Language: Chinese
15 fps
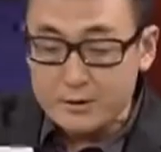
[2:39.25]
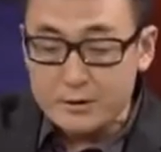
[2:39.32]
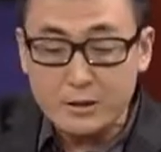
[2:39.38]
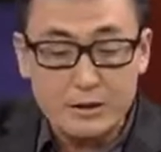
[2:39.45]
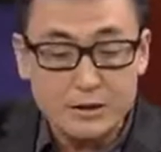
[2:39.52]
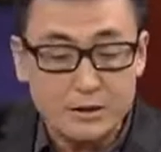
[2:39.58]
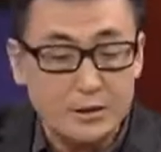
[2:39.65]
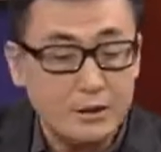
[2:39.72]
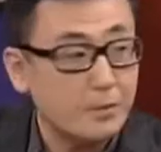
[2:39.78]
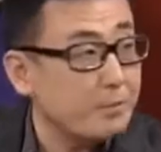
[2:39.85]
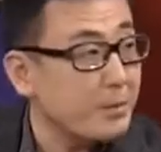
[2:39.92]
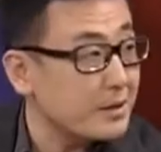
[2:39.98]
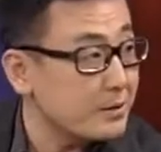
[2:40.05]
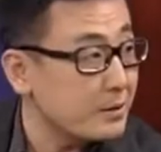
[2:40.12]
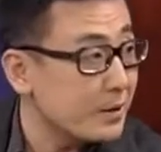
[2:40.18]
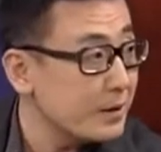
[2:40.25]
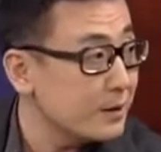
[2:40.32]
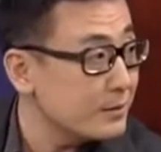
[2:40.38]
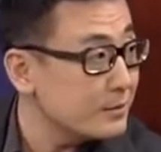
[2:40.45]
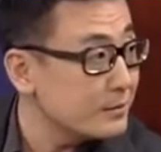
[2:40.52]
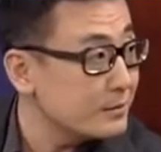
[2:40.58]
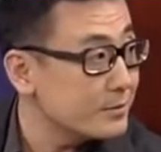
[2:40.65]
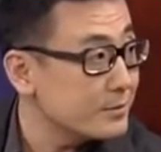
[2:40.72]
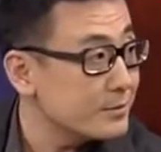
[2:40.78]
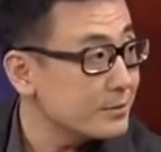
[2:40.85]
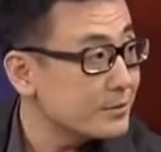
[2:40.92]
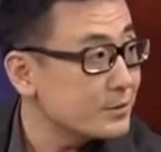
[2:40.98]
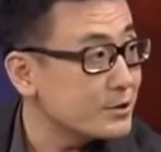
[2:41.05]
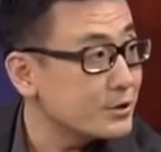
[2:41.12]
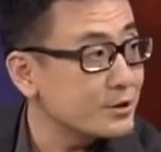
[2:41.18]
他写了半年，
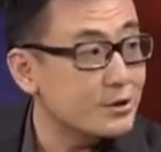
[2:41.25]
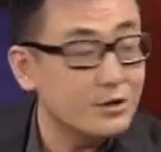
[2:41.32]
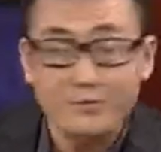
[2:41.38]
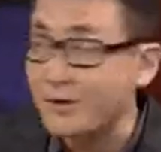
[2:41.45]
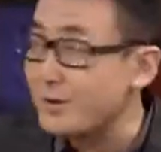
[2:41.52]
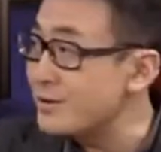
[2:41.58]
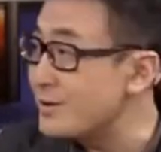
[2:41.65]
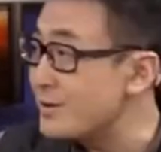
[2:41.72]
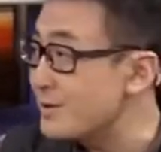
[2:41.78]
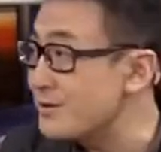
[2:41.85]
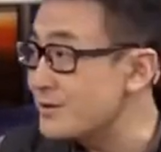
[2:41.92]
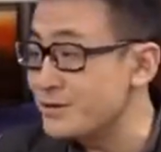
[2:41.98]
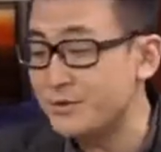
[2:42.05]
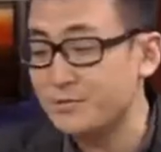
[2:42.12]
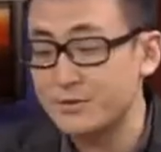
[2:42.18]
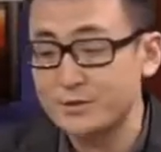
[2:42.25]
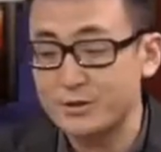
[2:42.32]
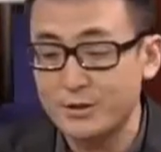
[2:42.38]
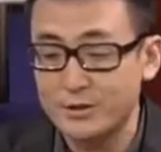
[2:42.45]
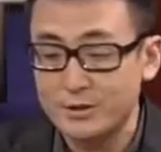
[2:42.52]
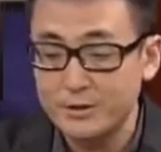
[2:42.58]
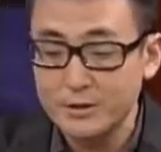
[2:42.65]
写完的这封信，